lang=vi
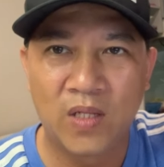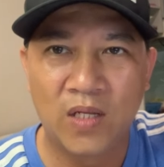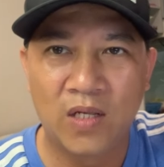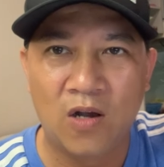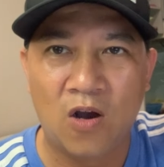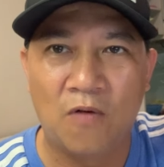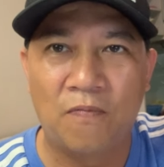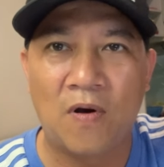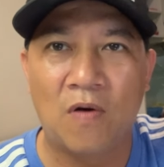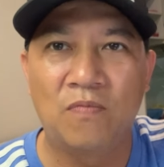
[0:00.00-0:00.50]

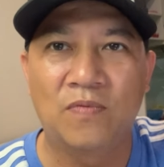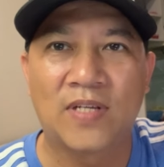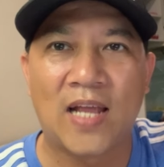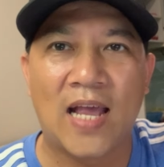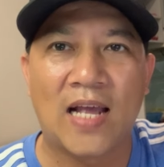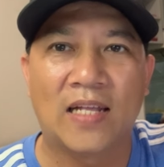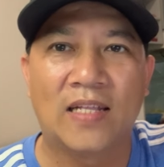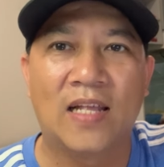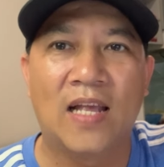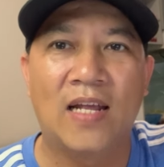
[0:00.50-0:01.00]
họ phong
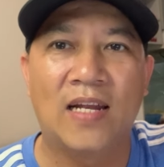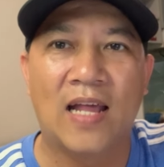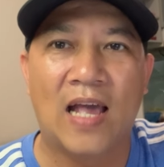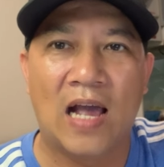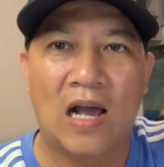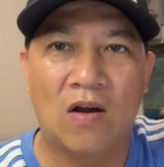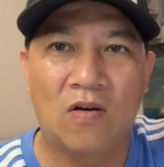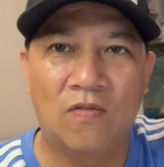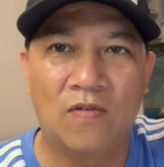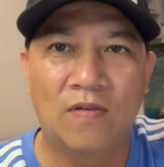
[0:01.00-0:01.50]
sát như thế
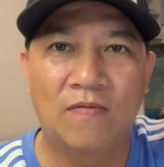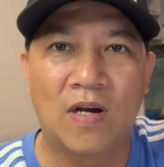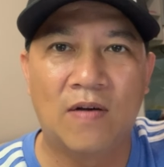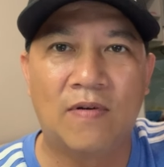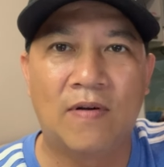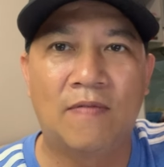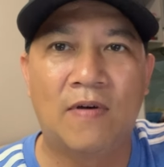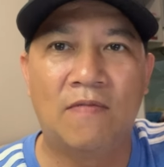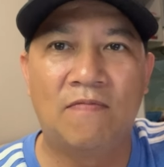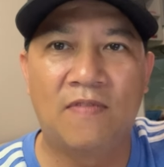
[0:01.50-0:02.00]
nào vân vân
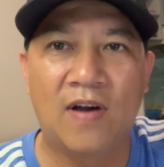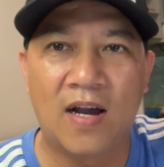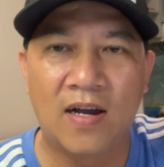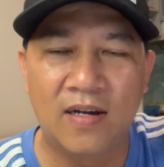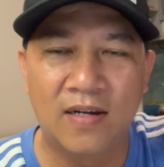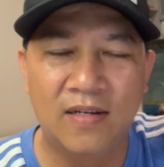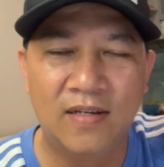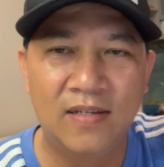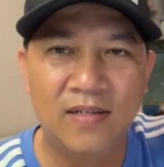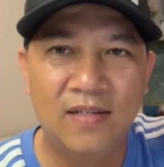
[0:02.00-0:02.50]
và vân
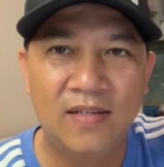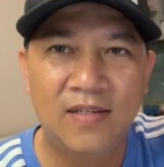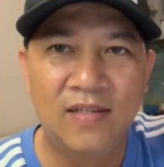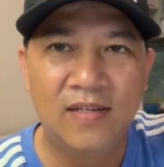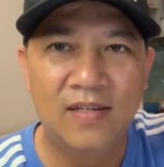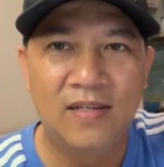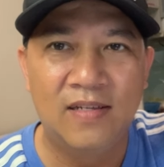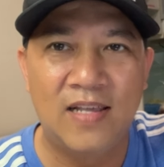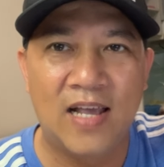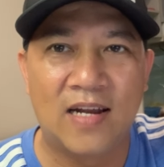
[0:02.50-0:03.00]
vân
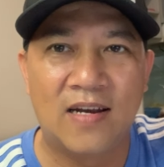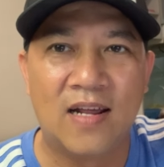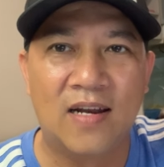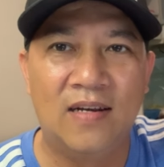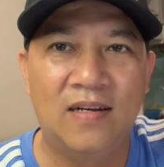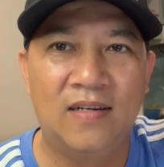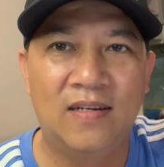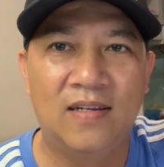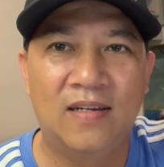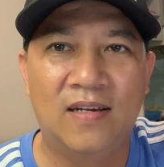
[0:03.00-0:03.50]
gia
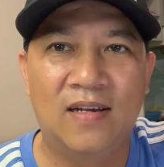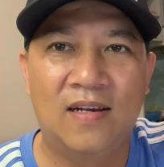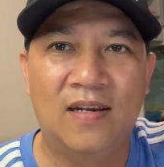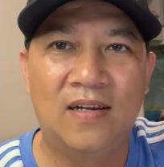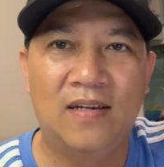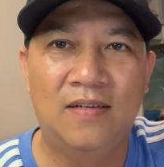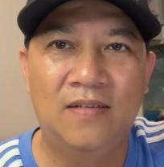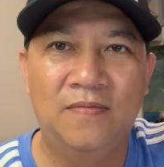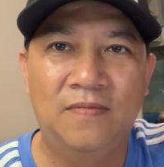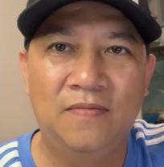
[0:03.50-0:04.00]
đình
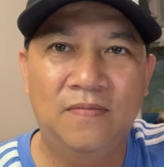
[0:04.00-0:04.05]
à,